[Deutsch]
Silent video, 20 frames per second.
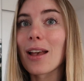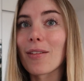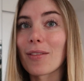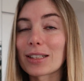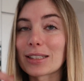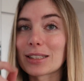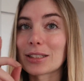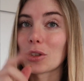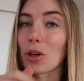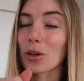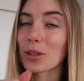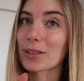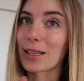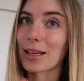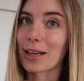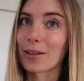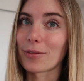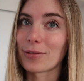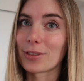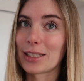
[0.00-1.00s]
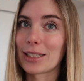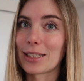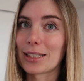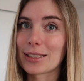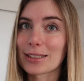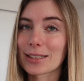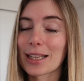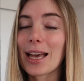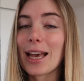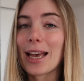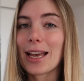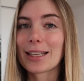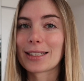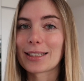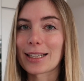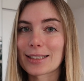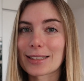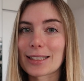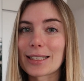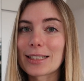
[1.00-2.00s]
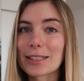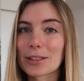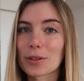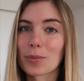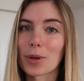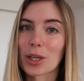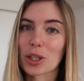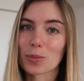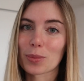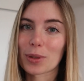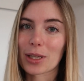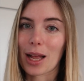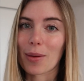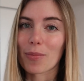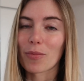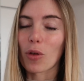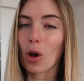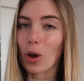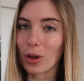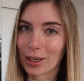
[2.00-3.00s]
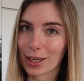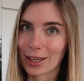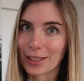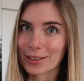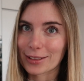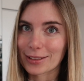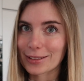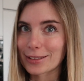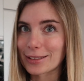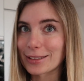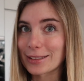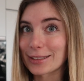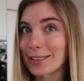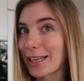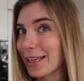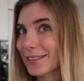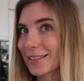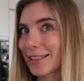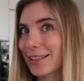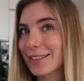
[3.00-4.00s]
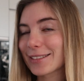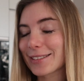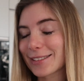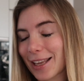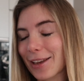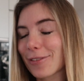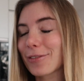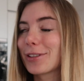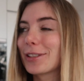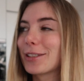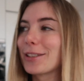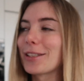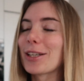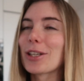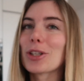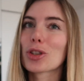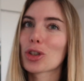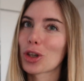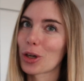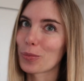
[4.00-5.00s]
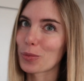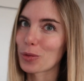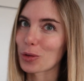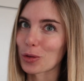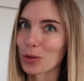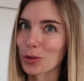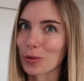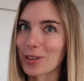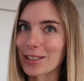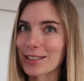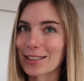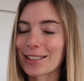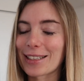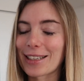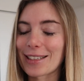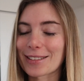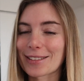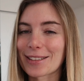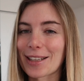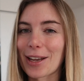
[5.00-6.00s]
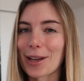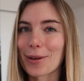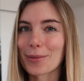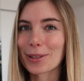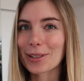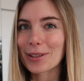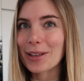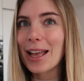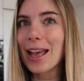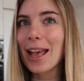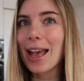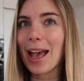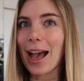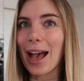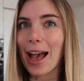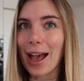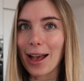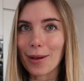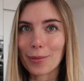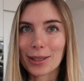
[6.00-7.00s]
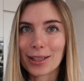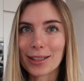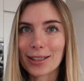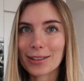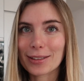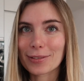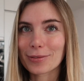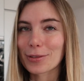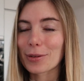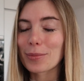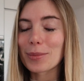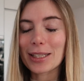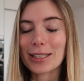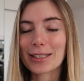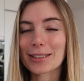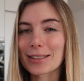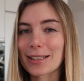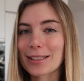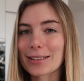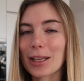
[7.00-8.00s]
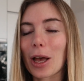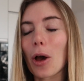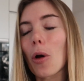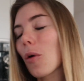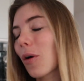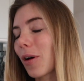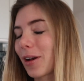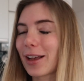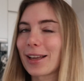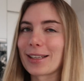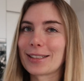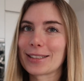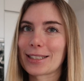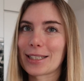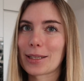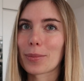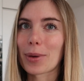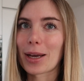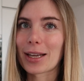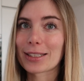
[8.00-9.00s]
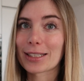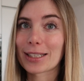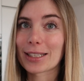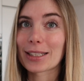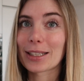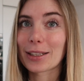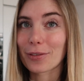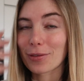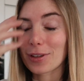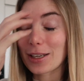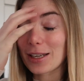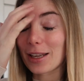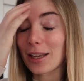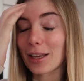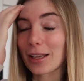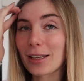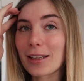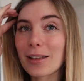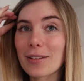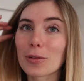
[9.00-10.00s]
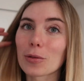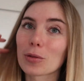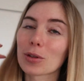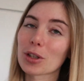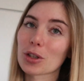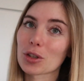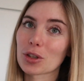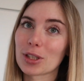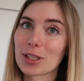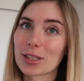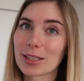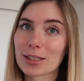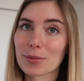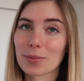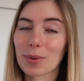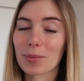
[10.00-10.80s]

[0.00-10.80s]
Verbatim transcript: Was ich noch sagen will, ist, dass ich zum Beispiel am Wochenende sehr, sehr, sehr viel Chips und sowas gegessen habe. Aber für mich ist das auch kein Thema, denn ich finde, der Riesenunterschied ist